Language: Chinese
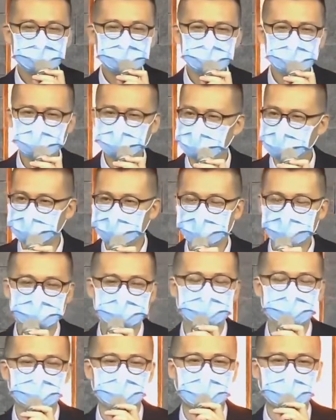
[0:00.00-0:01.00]
他可能是
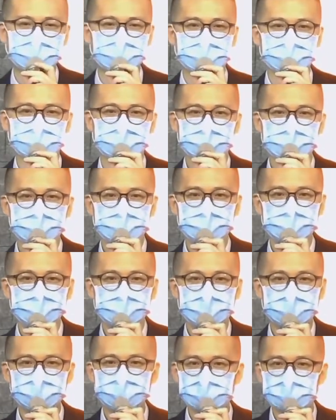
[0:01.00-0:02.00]
希伯来人，
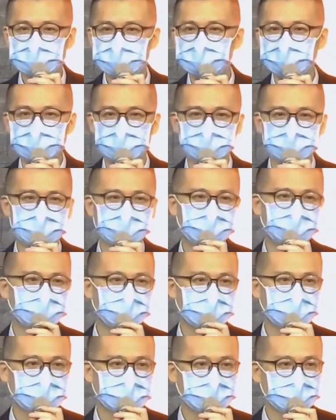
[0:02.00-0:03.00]
他们进到了教
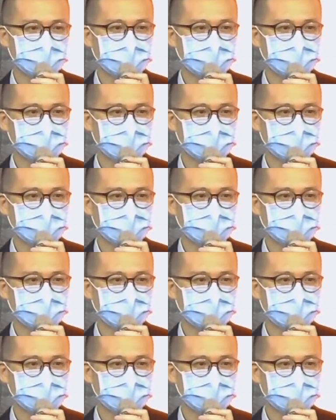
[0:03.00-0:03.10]
会里，